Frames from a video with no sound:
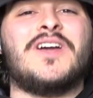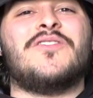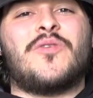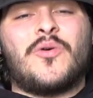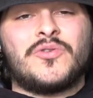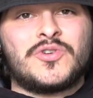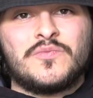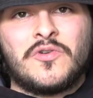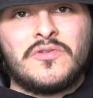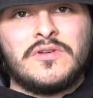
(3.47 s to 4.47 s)

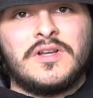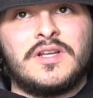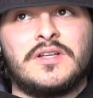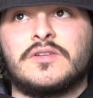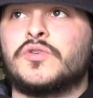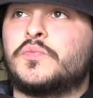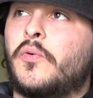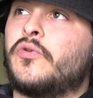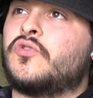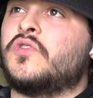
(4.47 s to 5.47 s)
Franchement, je
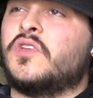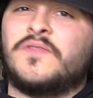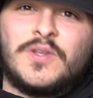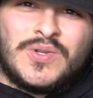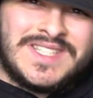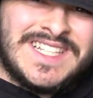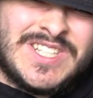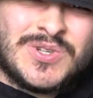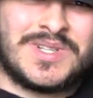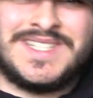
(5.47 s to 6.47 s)
pense que c'est une vidéo
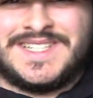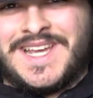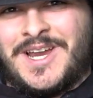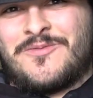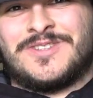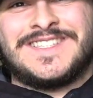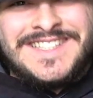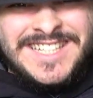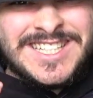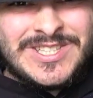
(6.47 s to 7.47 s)
10 sur 10 carrément.
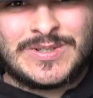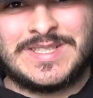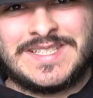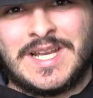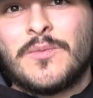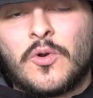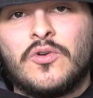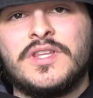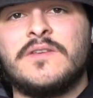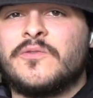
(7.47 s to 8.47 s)
10 sur 10 tellement
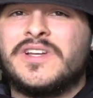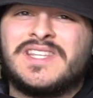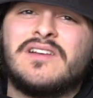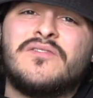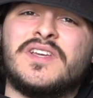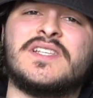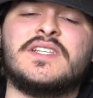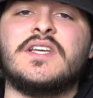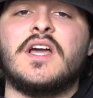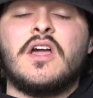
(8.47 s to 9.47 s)
le niveau est élevé
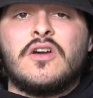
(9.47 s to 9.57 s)
ici.